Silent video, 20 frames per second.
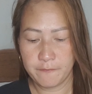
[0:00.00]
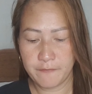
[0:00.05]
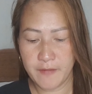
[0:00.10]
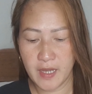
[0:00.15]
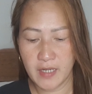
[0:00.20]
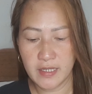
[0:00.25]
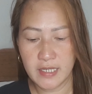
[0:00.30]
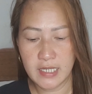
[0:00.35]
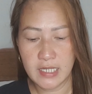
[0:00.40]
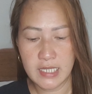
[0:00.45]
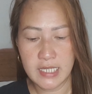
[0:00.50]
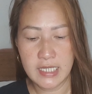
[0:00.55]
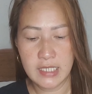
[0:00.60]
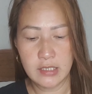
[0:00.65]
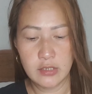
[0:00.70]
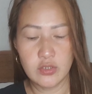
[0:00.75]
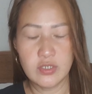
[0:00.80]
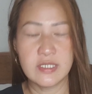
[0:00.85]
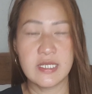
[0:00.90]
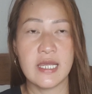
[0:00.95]

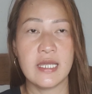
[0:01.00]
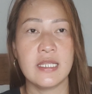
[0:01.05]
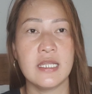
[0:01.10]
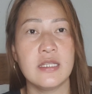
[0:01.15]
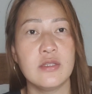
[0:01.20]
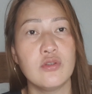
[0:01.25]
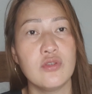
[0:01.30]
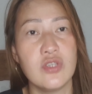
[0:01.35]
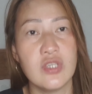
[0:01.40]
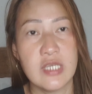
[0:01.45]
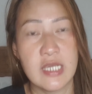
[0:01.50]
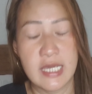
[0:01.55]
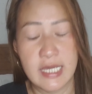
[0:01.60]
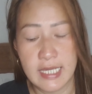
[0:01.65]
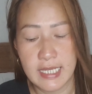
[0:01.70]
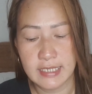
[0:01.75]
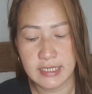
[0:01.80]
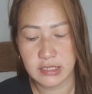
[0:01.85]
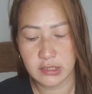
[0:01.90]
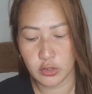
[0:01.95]
Ferilyn Lucena
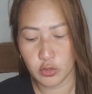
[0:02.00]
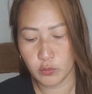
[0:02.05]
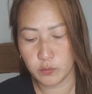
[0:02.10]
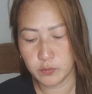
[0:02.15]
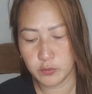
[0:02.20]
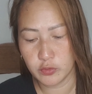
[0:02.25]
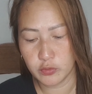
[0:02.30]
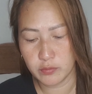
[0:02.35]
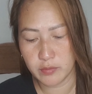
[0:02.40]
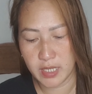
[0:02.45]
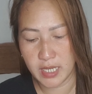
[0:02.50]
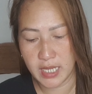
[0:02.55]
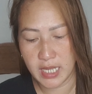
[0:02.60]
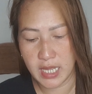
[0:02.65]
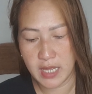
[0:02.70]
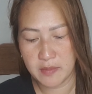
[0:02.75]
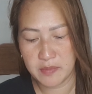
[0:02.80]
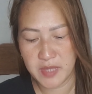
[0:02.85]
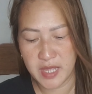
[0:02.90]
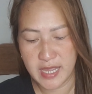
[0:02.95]
Nunez, hello po
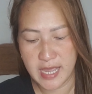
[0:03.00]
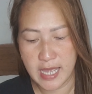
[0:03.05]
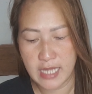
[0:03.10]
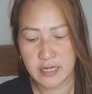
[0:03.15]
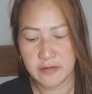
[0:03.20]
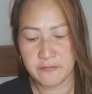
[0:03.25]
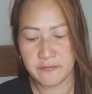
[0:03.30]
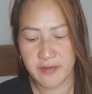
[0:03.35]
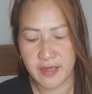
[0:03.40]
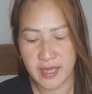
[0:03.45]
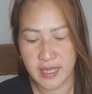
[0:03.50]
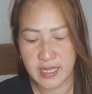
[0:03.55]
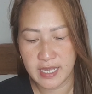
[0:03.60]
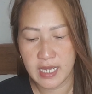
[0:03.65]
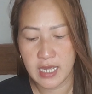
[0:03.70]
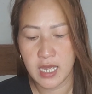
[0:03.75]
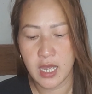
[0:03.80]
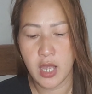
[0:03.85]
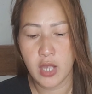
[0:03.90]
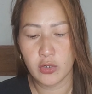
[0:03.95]
ma'am, Diana
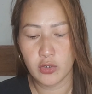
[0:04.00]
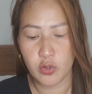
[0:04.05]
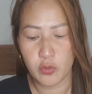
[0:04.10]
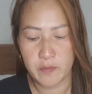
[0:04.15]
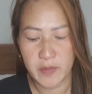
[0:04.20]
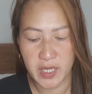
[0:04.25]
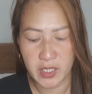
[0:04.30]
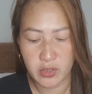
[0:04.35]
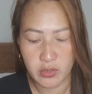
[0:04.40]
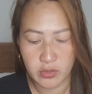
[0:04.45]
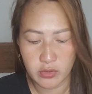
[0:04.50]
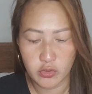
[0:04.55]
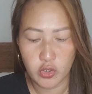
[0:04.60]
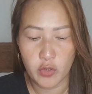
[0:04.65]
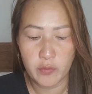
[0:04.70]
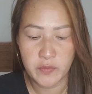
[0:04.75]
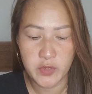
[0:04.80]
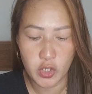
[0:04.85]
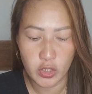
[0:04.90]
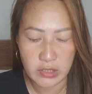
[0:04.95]
Vea,
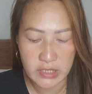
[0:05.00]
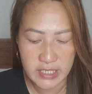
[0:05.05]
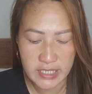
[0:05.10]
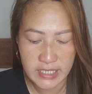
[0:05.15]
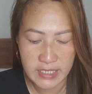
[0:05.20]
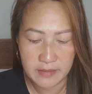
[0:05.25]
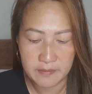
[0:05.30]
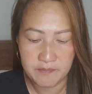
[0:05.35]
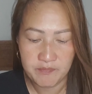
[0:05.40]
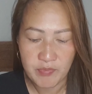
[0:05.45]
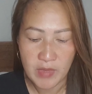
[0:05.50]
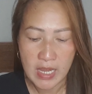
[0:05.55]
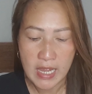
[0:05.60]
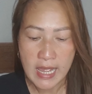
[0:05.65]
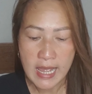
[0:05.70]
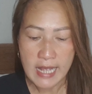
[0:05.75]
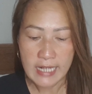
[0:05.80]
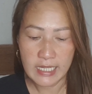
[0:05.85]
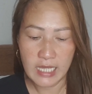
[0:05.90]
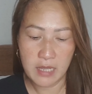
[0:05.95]
Romeo Lim,
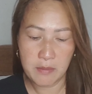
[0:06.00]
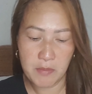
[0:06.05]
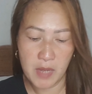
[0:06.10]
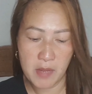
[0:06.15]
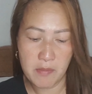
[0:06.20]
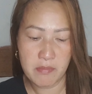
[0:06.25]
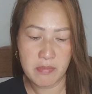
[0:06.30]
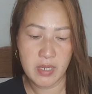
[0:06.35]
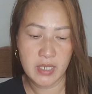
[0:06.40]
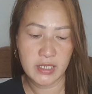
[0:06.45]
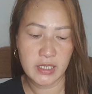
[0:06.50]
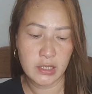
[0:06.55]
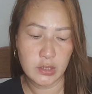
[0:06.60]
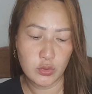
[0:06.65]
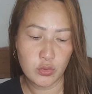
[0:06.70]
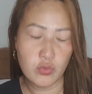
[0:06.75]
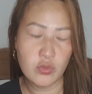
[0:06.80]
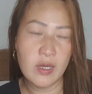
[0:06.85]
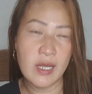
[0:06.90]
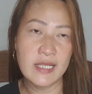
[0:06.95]
Kay Ma'am
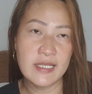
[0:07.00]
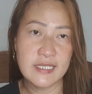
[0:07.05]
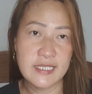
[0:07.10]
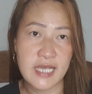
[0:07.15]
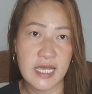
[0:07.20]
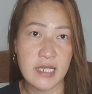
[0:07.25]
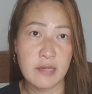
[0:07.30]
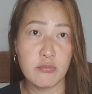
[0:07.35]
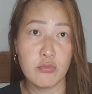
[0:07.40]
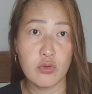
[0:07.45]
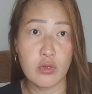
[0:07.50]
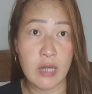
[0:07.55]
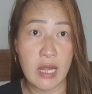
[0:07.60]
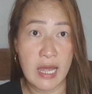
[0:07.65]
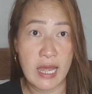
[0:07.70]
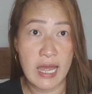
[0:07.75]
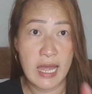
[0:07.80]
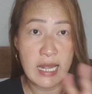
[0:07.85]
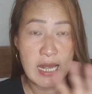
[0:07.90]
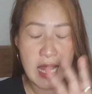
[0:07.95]
Marilu Ansay
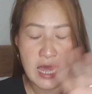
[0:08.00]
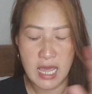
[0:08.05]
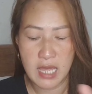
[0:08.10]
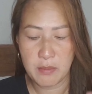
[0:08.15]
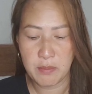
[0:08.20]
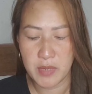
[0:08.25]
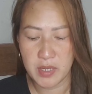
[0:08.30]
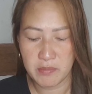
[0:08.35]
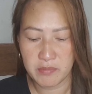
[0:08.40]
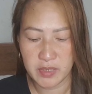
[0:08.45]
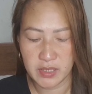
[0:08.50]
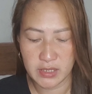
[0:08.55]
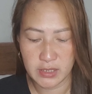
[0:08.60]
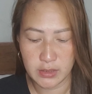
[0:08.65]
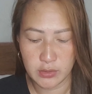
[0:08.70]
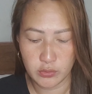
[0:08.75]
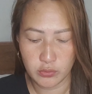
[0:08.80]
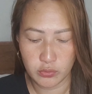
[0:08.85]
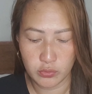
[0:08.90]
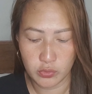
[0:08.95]
Moral. Hi, Ma'am
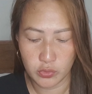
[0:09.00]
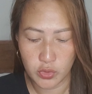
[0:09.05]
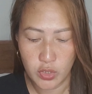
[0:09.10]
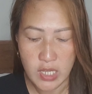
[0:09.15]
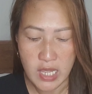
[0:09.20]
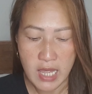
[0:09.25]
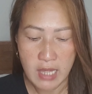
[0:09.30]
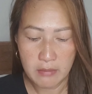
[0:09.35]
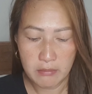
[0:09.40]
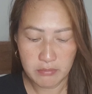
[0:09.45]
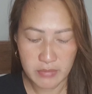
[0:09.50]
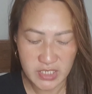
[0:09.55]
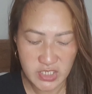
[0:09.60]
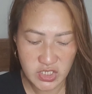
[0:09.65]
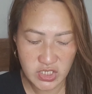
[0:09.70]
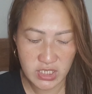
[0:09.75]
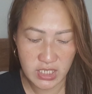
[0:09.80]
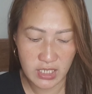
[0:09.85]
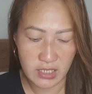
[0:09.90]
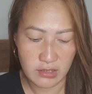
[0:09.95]
Marilu.
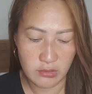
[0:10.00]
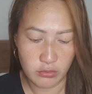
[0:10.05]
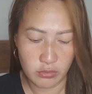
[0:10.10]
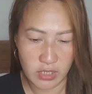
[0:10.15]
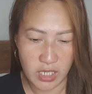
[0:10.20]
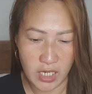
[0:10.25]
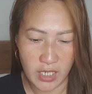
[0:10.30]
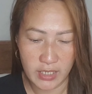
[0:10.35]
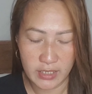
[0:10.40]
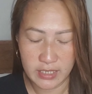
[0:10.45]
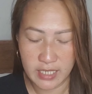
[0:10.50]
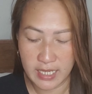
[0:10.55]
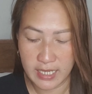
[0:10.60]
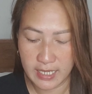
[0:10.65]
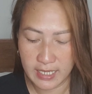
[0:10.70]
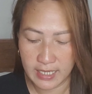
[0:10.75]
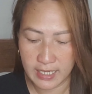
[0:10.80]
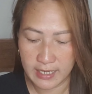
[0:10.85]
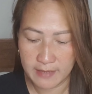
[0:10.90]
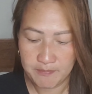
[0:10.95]
Michelle
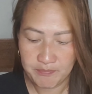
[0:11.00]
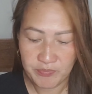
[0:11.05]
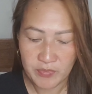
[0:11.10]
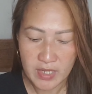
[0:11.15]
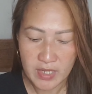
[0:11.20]
Olarte.